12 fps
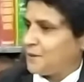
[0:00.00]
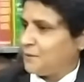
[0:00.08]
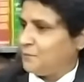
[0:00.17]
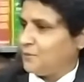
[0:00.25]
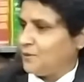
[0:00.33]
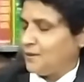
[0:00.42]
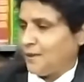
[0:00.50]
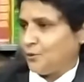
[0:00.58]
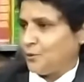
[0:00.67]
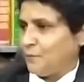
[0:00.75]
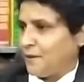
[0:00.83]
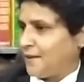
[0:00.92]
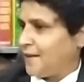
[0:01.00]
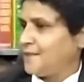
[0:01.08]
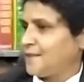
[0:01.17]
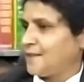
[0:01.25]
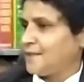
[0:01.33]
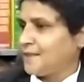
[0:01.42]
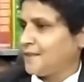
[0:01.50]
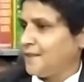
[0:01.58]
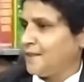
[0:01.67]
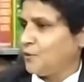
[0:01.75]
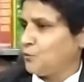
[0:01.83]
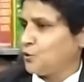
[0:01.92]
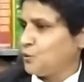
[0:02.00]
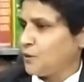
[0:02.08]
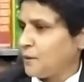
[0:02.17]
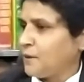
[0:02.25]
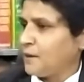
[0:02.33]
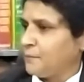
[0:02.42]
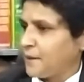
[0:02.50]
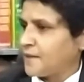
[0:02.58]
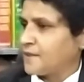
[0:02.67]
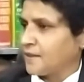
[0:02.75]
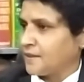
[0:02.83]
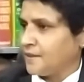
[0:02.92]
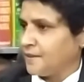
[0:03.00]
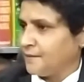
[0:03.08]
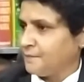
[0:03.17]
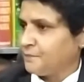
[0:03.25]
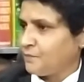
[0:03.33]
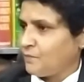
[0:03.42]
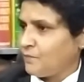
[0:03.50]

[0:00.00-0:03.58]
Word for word: मतलब ना तो हम एनालाइज कर सकते हैं ना कुछ उनके बारे में कह सकते हैं